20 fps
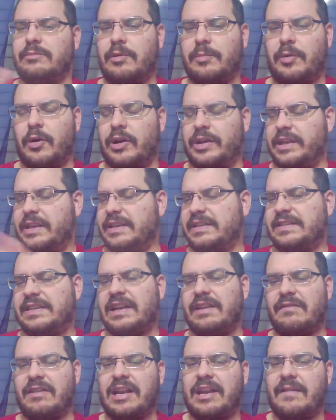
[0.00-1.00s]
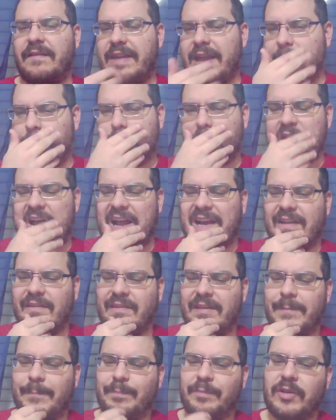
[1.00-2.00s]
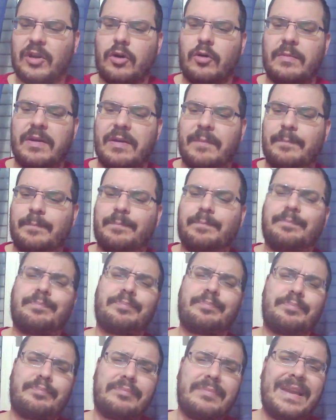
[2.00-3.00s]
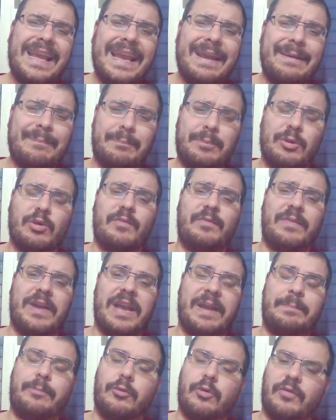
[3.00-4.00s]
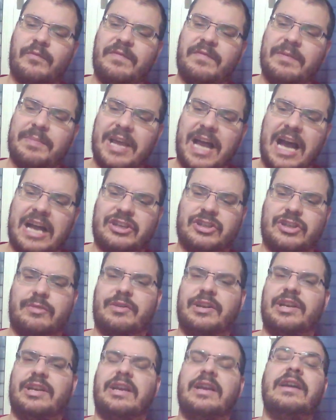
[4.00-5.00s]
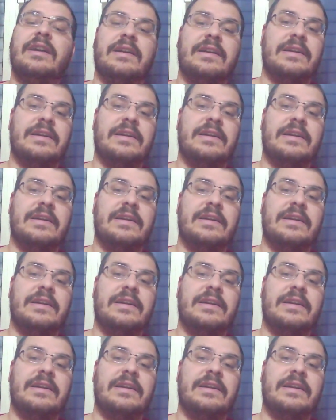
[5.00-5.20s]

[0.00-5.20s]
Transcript: poi iscrivetevi abbonatevi come e, più, e pur vi piace quindi